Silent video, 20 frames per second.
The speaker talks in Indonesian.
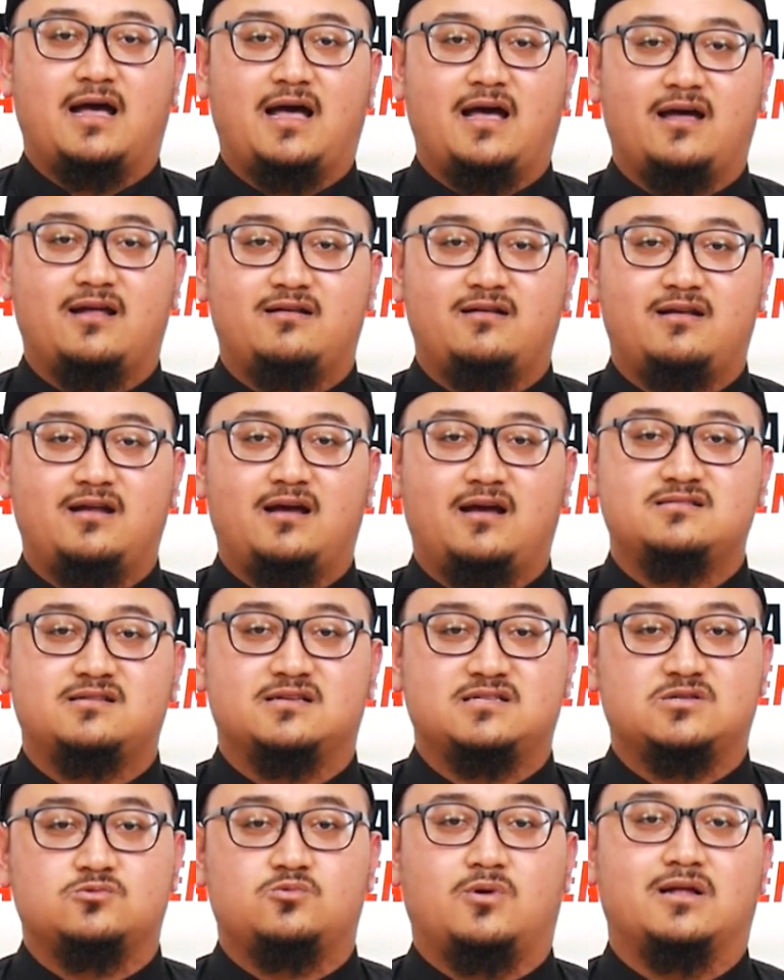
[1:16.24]
ada
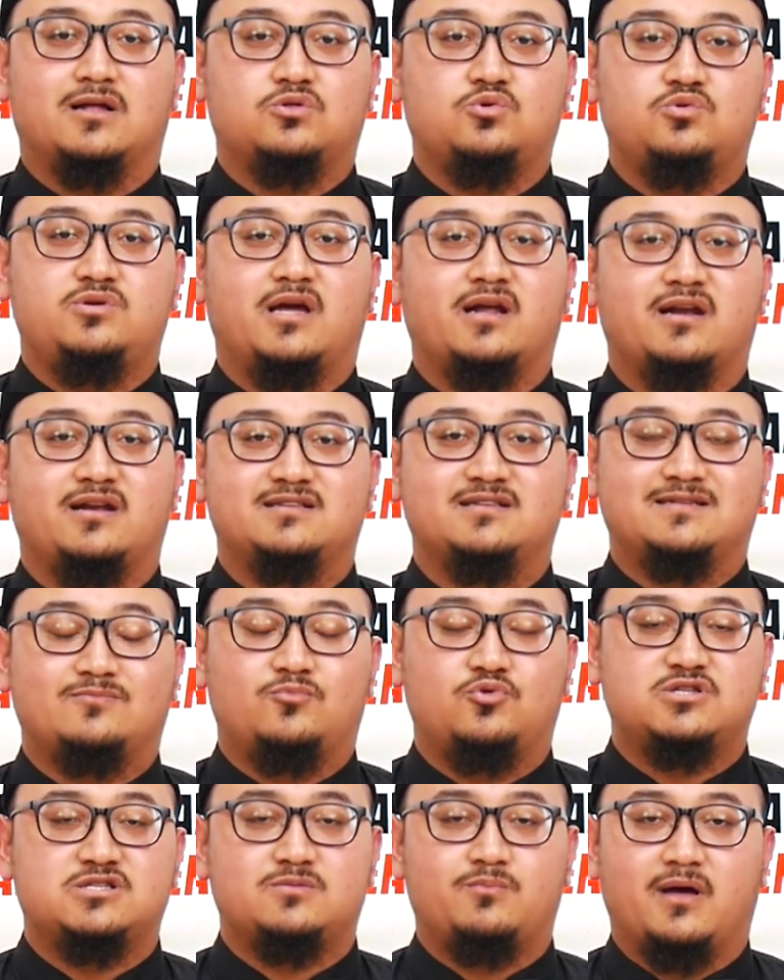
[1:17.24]
sesuatu yang
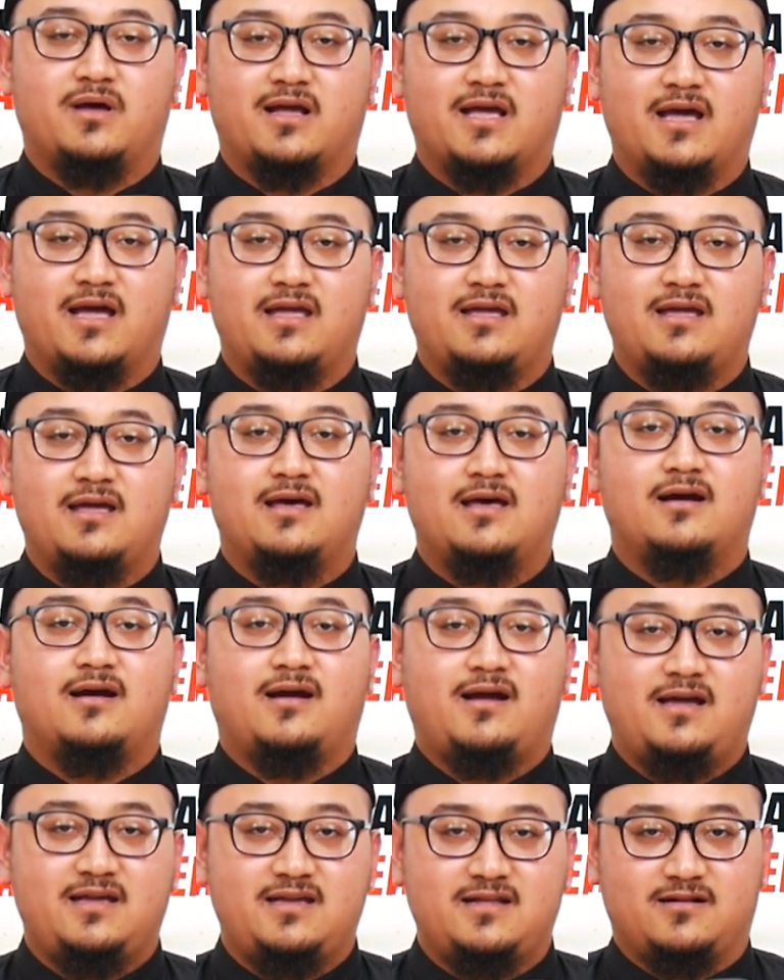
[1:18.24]
disebut sebagai
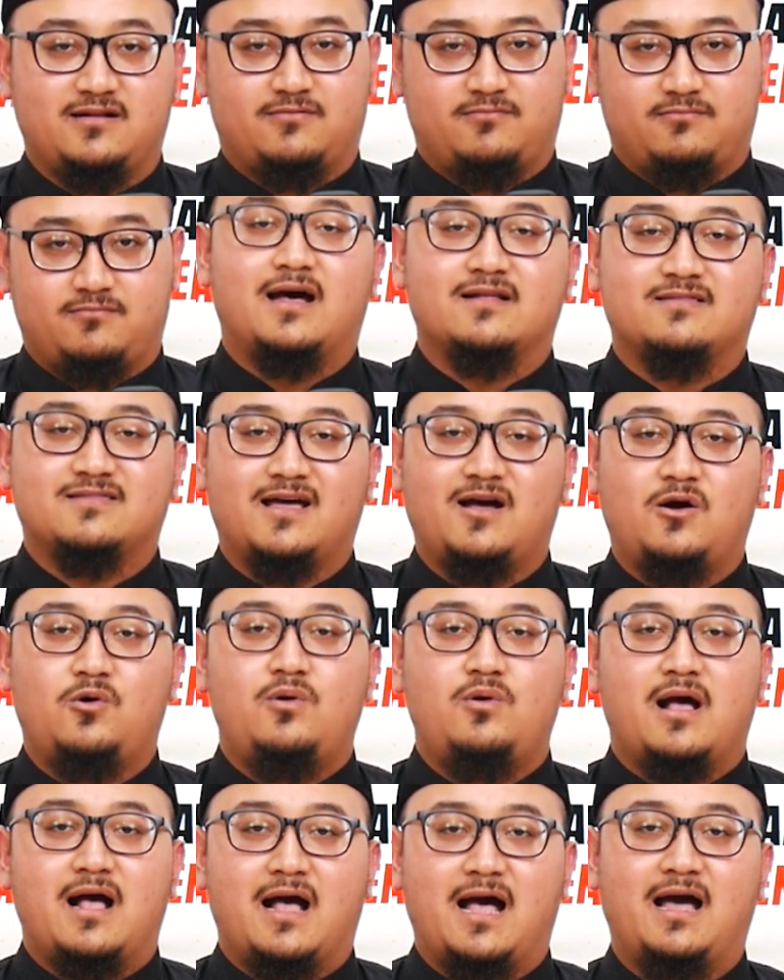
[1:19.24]
ain
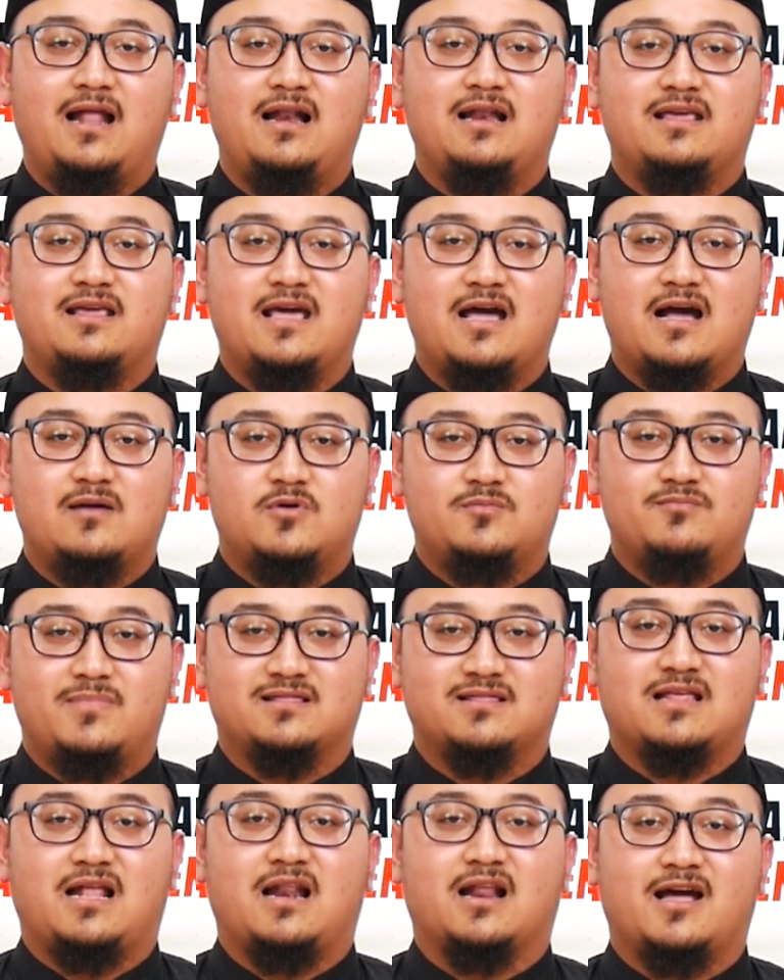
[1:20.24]
atau hal yang
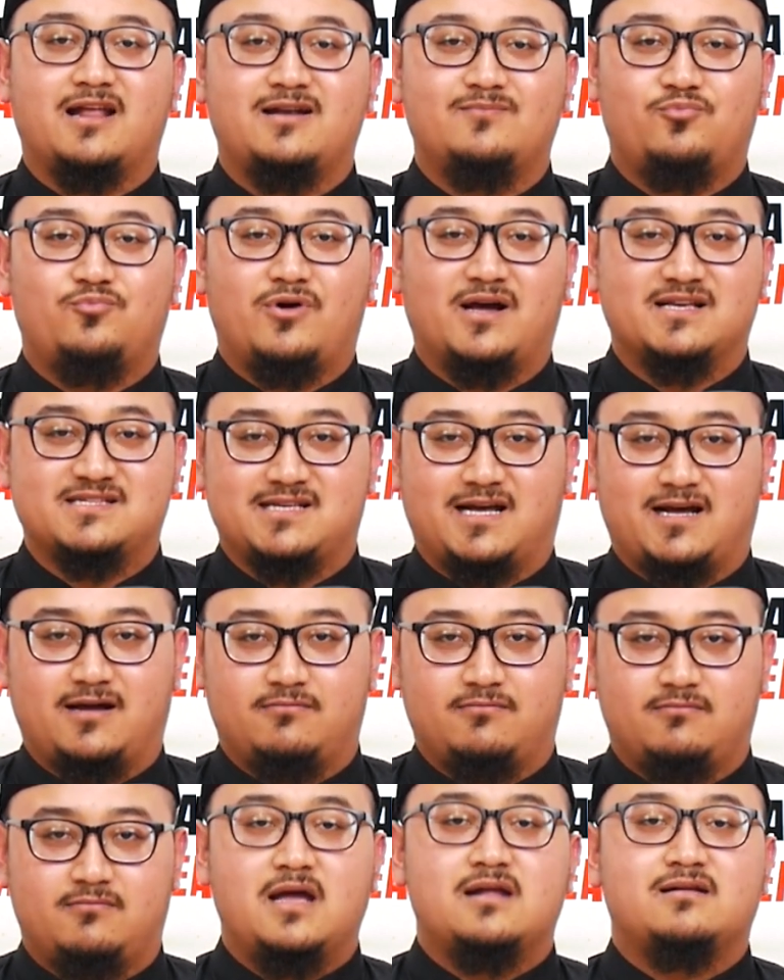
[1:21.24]
membatalkan puasa.